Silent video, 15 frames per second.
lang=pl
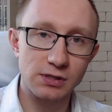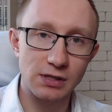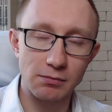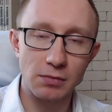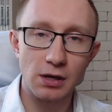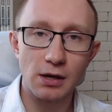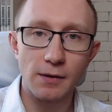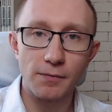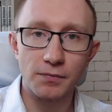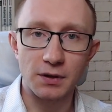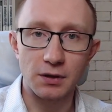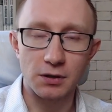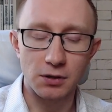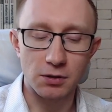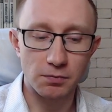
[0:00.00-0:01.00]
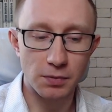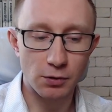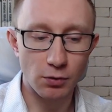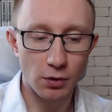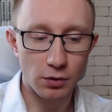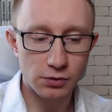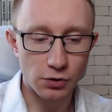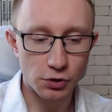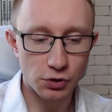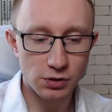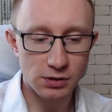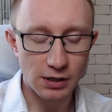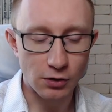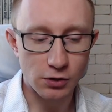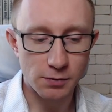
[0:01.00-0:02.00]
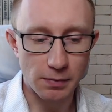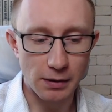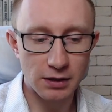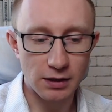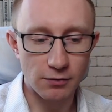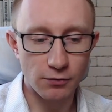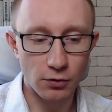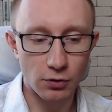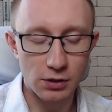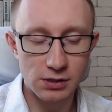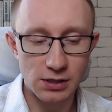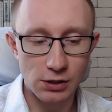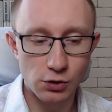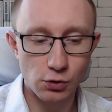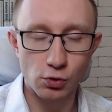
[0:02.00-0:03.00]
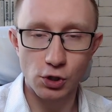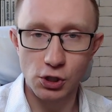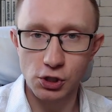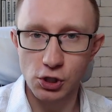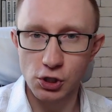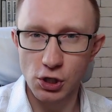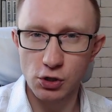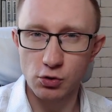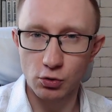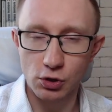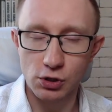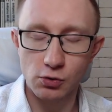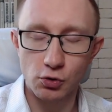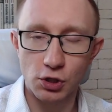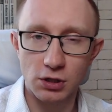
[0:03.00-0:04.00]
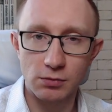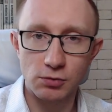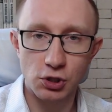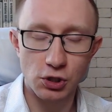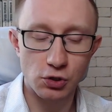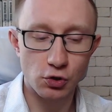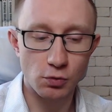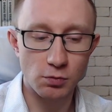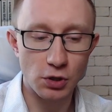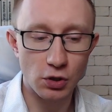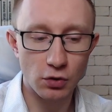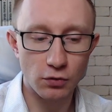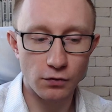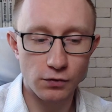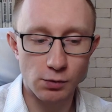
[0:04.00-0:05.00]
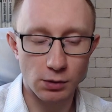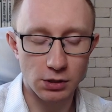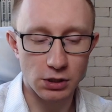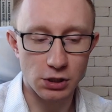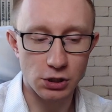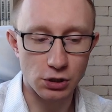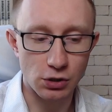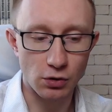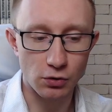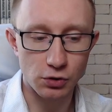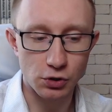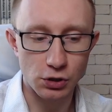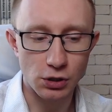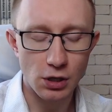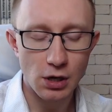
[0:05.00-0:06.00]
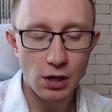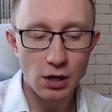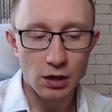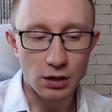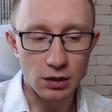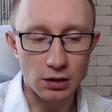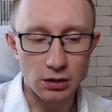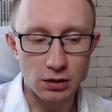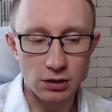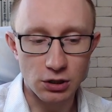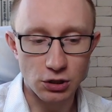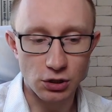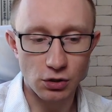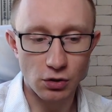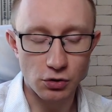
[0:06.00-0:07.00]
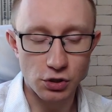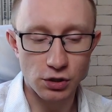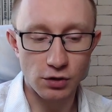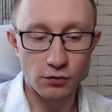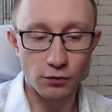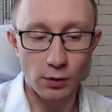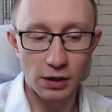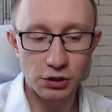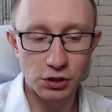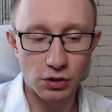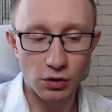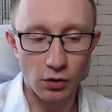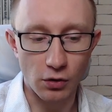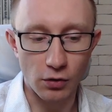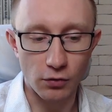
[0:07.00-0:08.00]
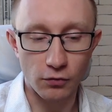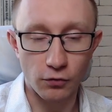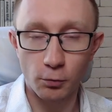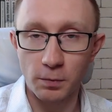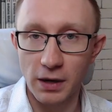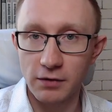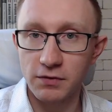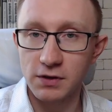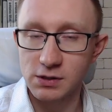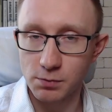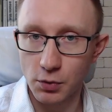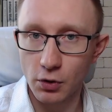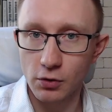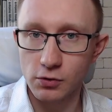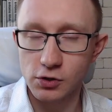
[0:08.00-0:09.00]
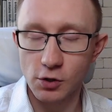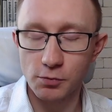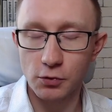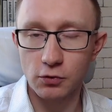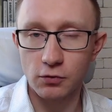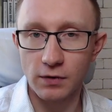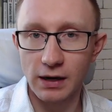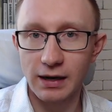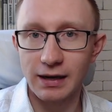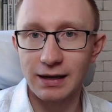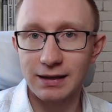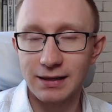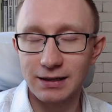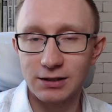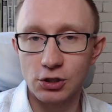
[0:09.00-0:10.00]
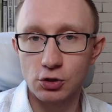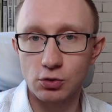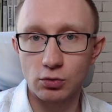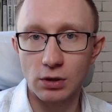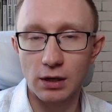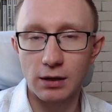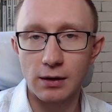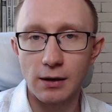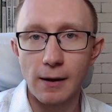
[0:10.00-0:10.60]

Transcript: Tam y, było coś z tego co pamiętam w okolicach 160 czy 170 milionów złotych, jeżeli chodzi, y, jeżeli chodzi właśnie o WP, więc biorąc to pod uwagę, jednak też tutaj